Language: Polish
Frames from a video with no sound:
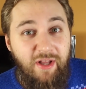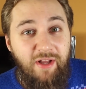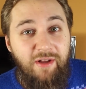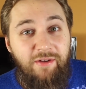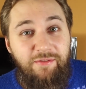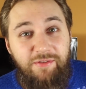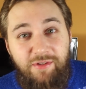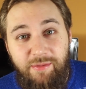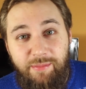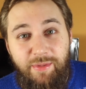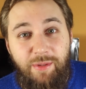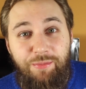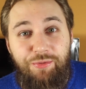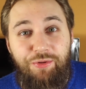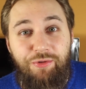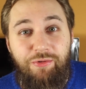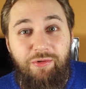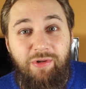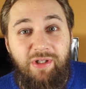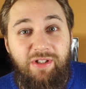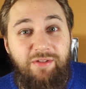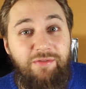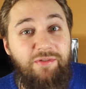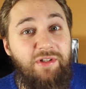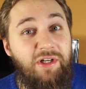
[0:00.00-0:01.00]
w tym na
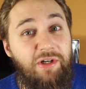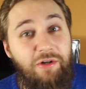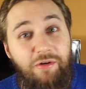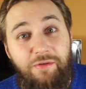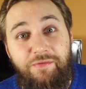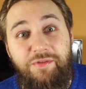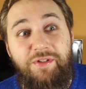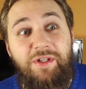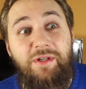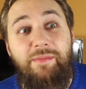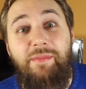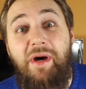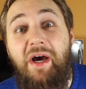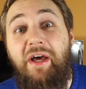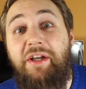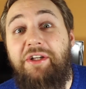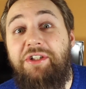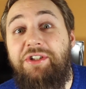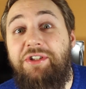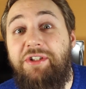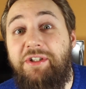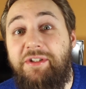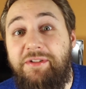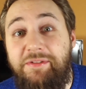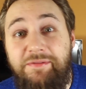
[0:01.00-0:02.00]
przykład w krakowskim
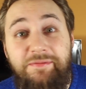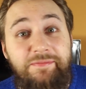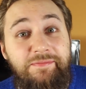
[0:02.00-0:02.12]
Marsie.